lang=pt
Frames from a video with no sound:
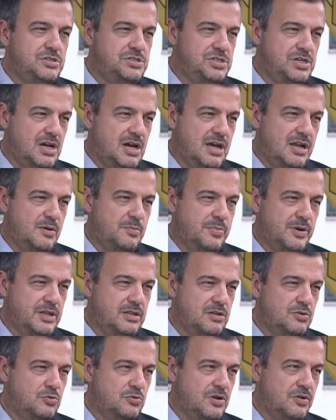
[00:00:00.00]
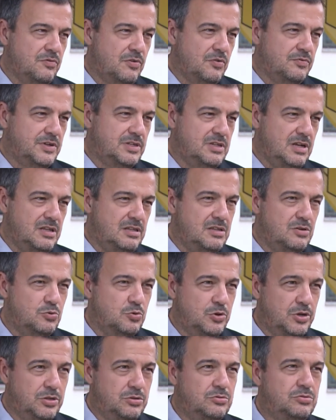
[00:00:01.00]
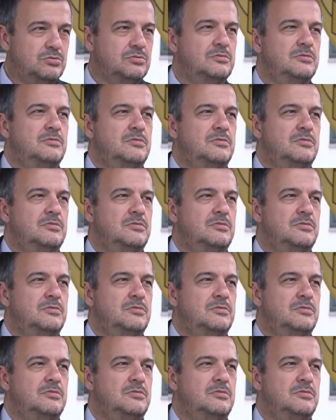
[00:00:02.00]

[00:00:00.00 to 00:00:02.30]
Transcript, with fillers: diária prendeu um revólver 38,